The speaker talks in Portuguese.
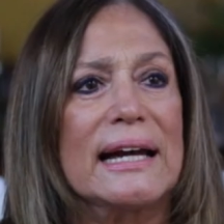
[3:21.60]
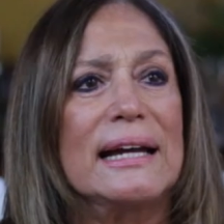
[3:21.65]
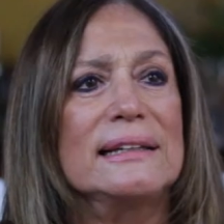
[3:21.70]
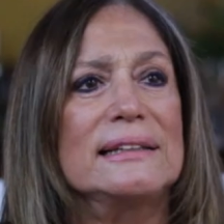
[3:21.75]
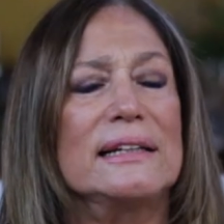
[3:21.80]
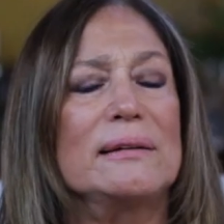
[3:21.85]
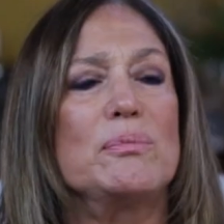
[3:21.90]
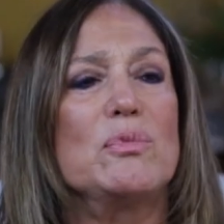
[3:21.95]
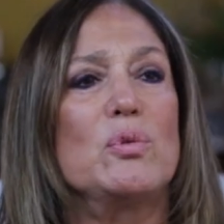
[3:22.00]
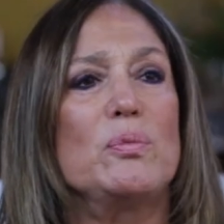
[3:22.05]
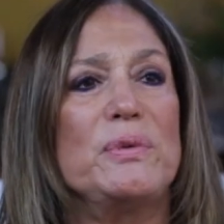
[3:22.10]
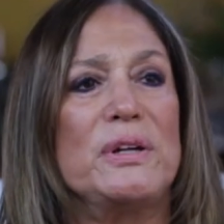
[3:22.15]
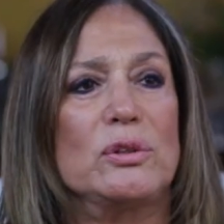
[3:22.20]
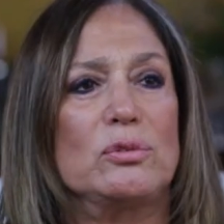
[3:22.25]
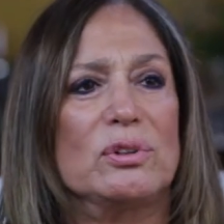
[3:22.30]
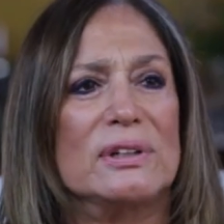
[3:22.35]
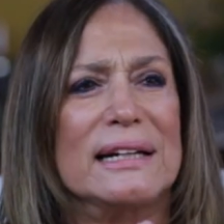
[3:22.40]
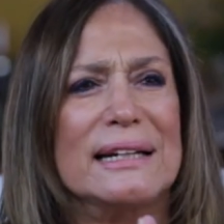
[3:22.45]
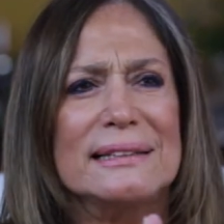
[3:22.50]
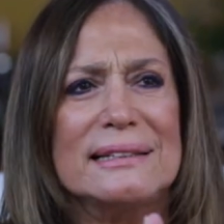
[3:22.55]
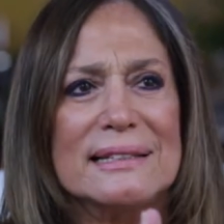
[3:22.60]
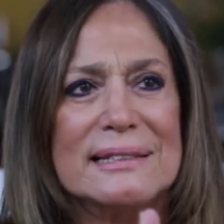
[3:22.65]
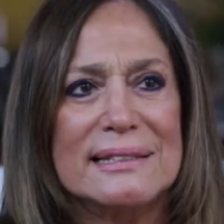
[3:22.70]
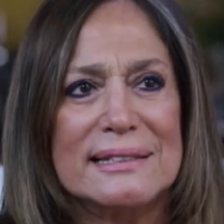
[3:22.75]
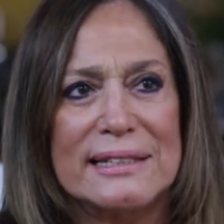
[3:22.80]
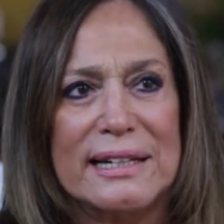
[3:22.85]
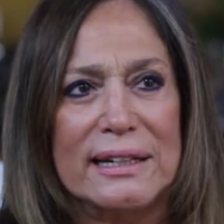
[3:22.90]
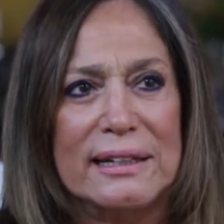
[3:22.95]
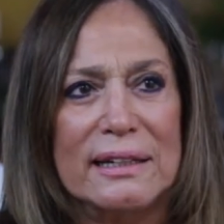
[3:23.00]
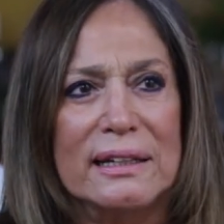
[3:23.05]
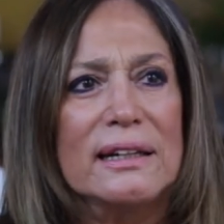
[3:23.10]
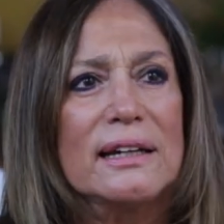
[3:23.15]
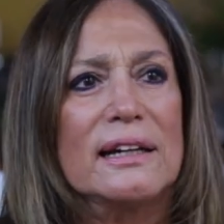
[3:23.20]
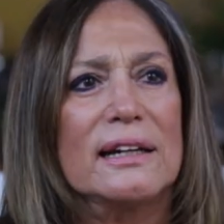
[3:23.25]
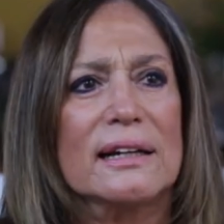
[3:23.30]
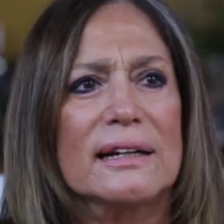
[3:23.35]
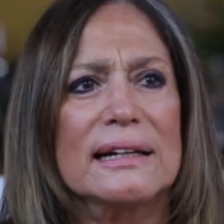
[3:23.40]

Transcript: cada momento, cada cena,